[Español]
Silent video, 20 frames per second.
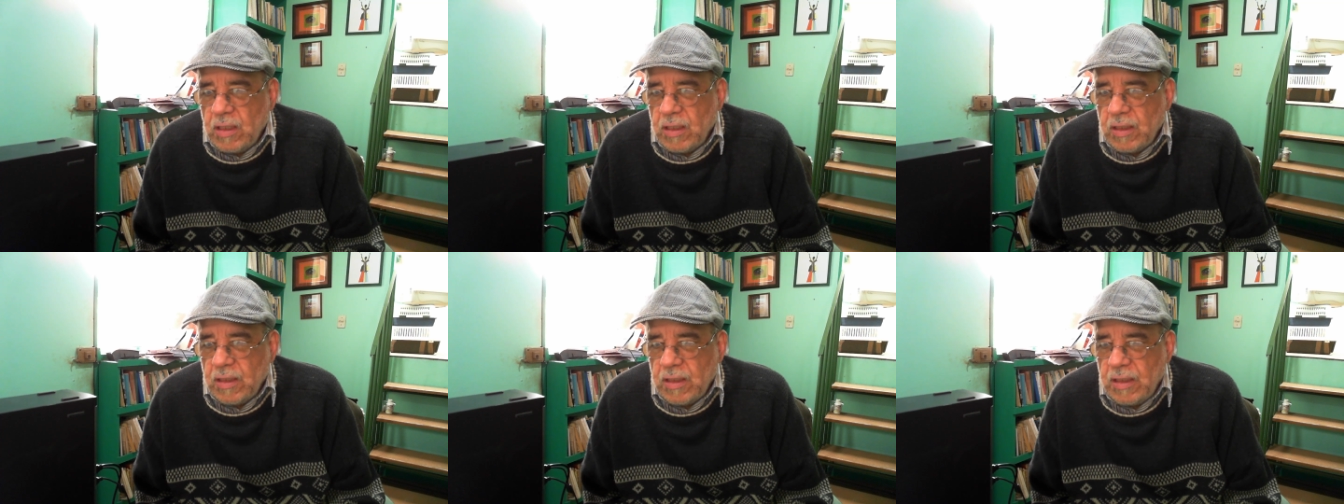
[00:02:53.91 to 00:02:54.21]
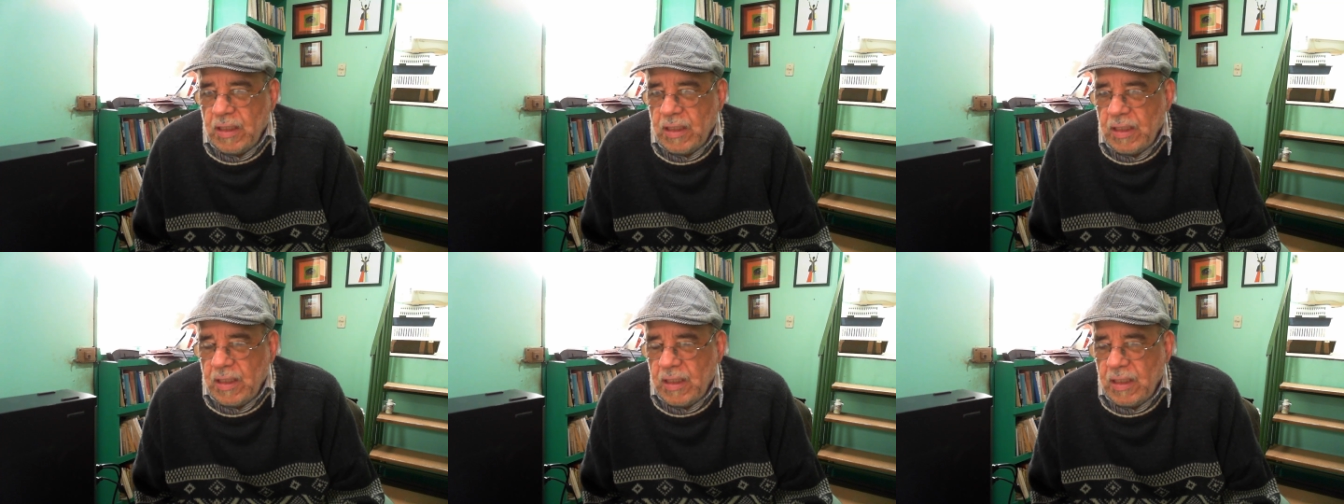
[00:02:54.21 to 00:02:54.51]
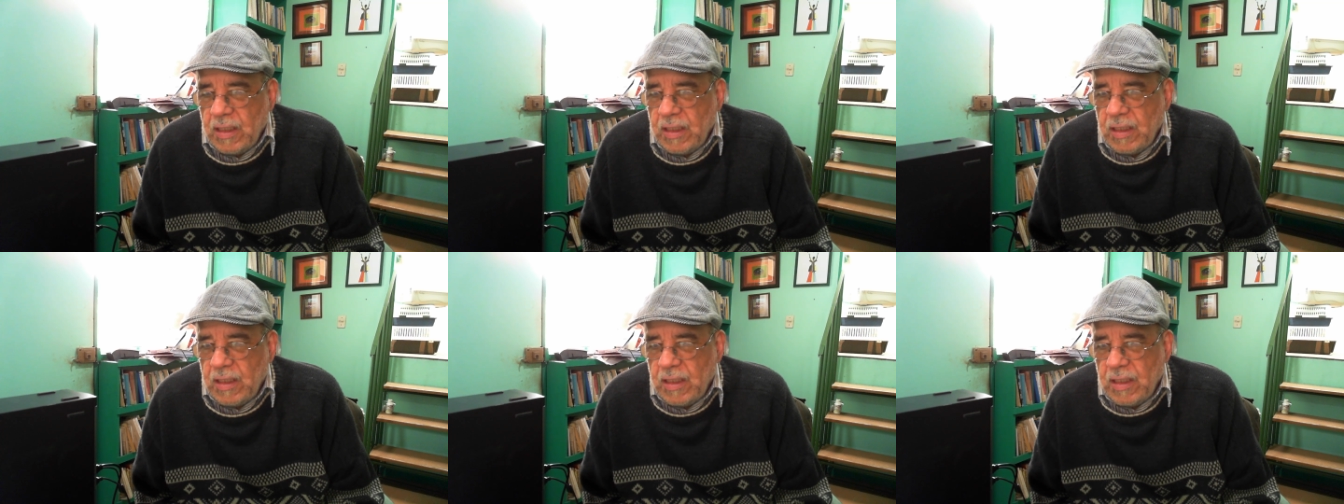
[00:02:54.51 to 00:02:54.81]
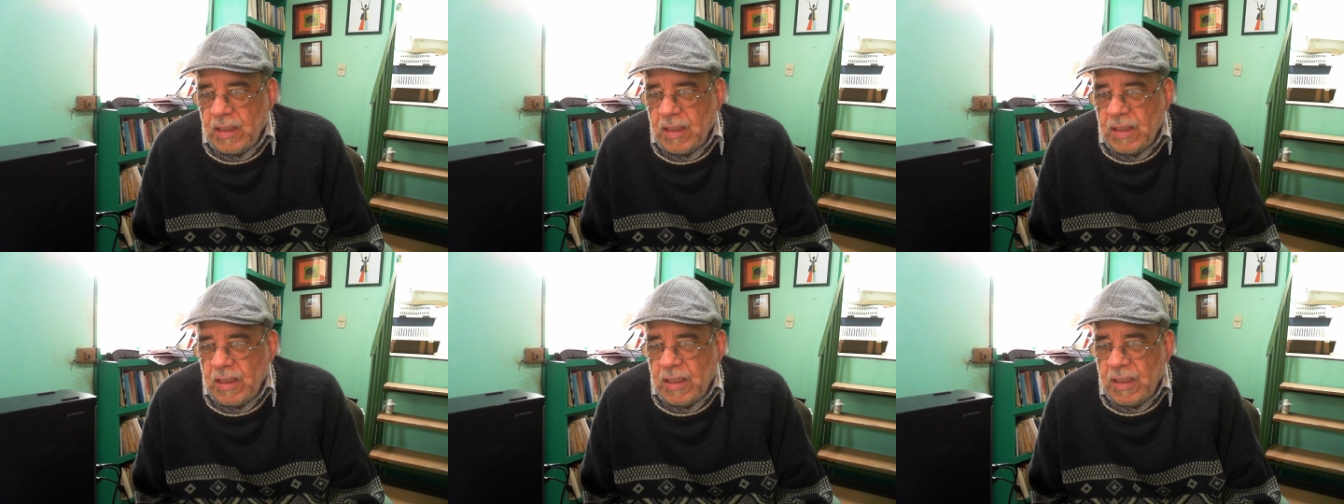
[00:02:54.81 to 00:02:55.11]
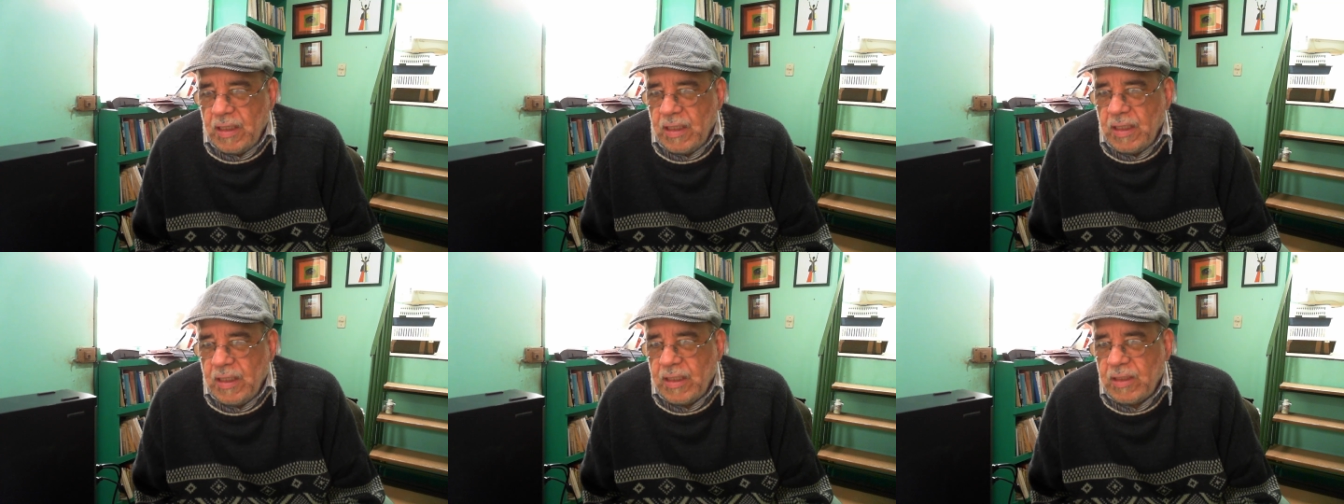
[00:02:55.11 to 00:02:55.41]
del
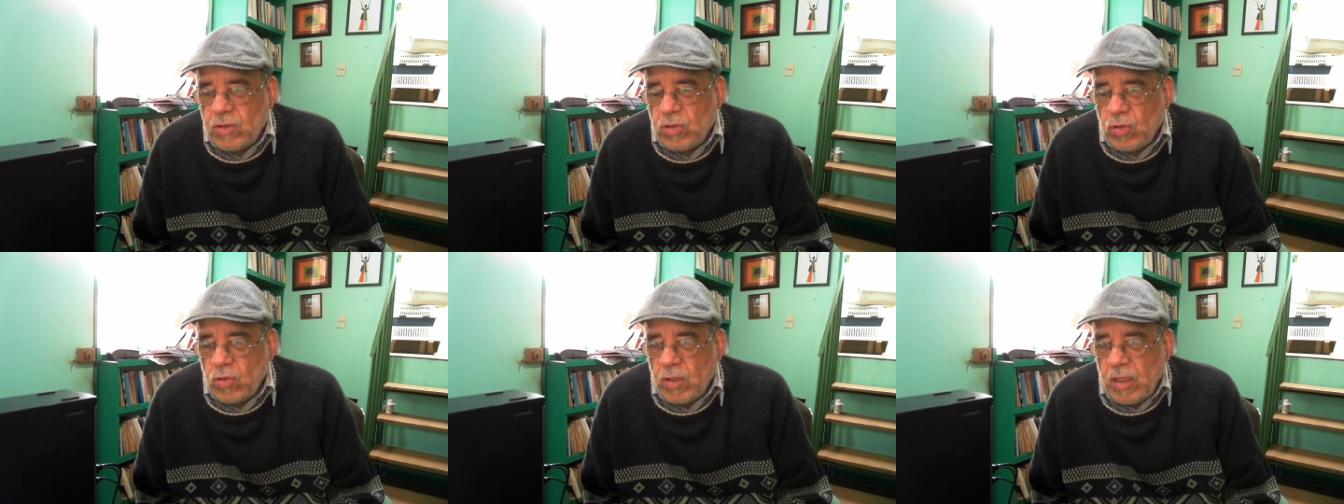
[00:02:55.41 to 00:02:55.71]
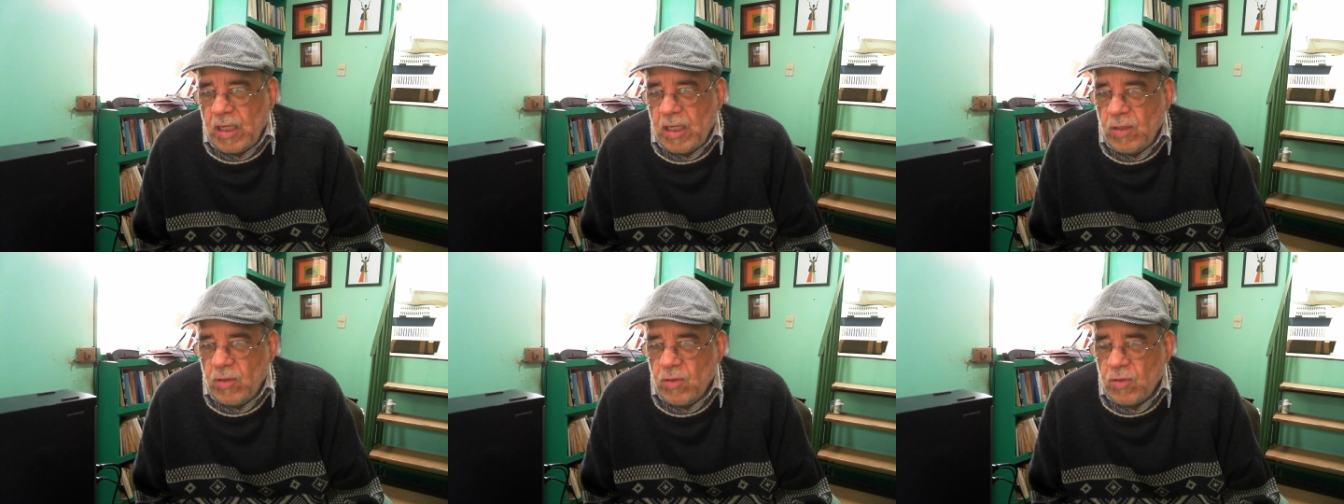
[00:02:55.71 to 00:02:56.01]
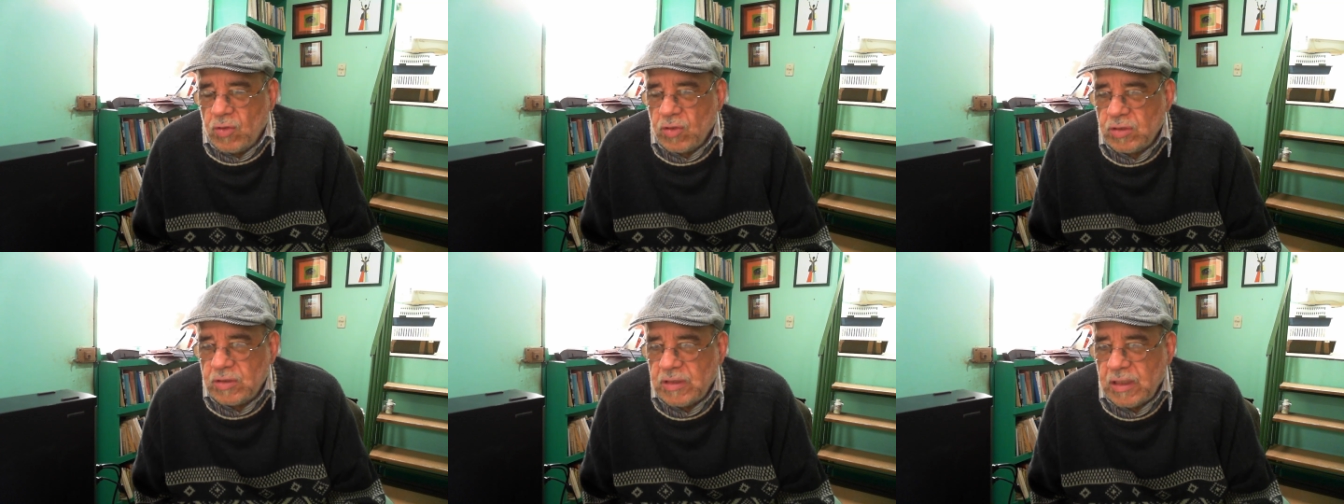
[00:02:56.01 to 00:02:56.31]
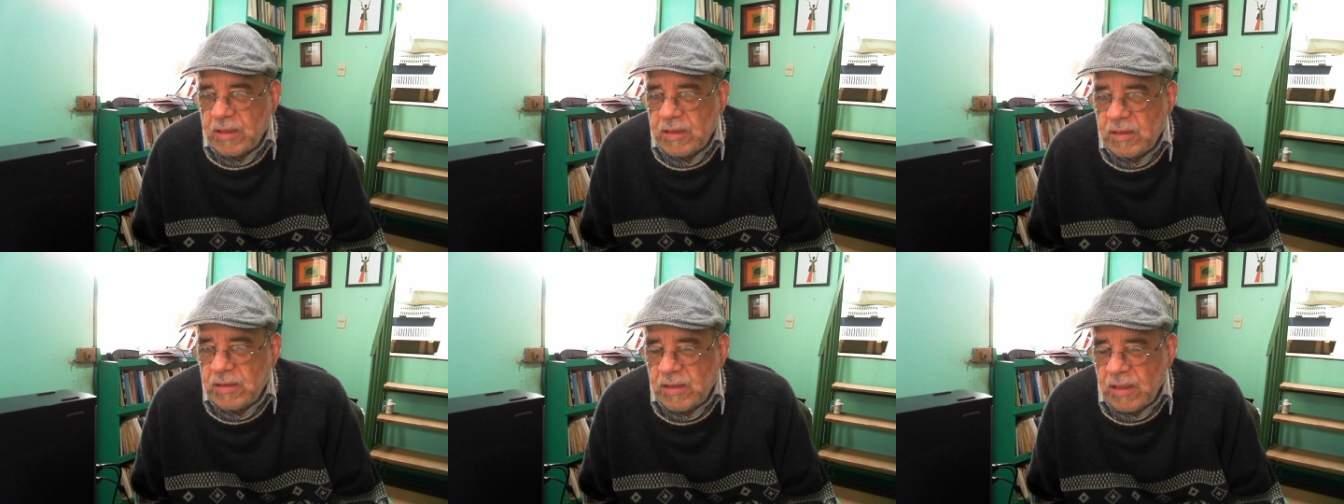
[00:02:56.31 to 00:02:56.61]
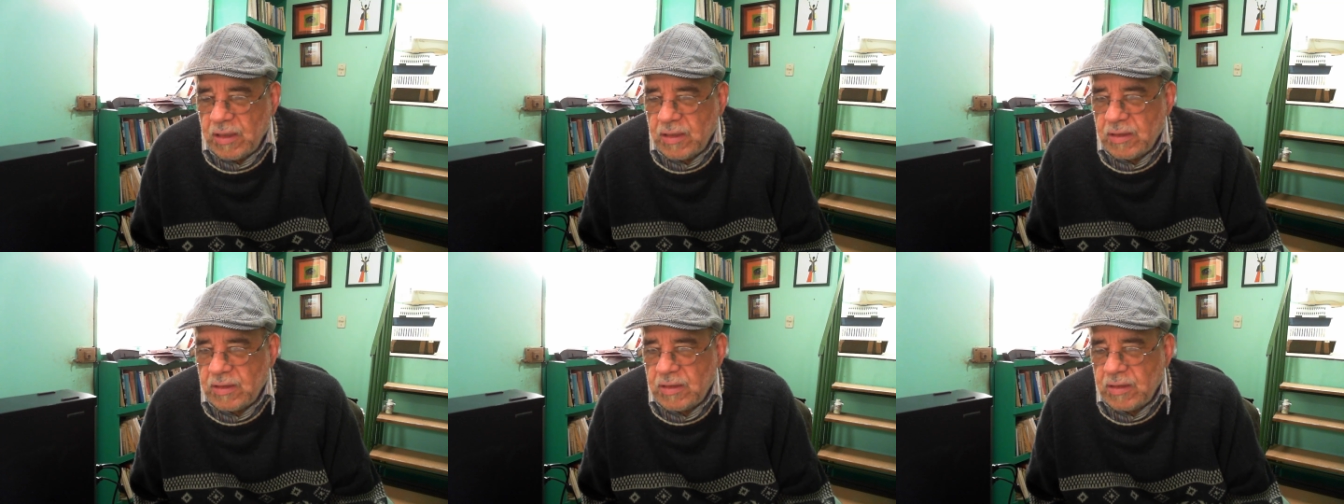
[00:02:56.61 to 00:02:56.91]
electorado
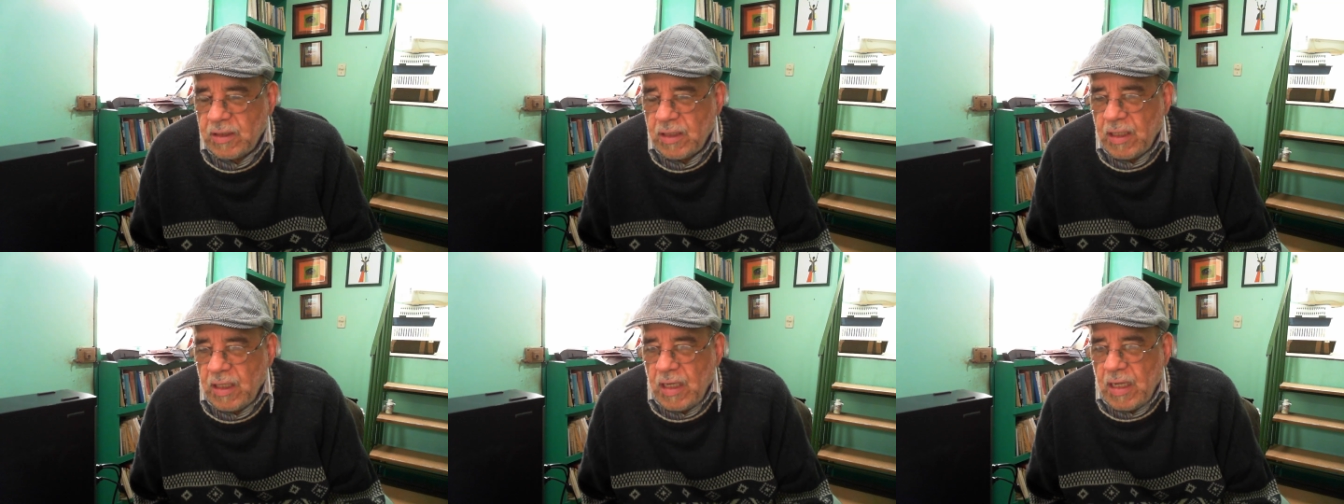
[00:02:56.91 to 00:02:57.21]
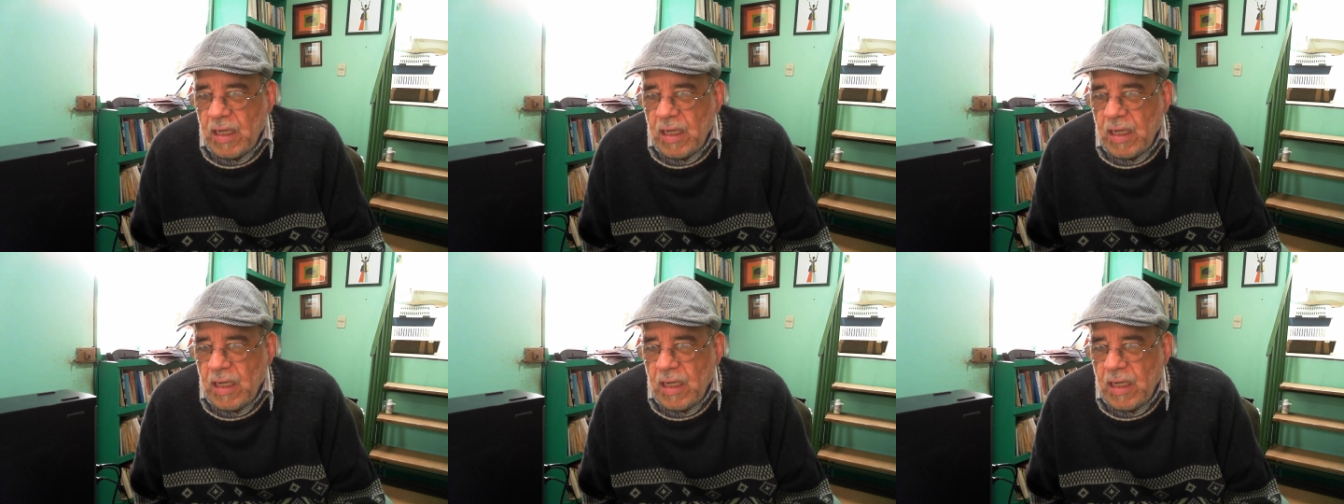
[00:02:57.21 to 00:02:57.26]
costarricense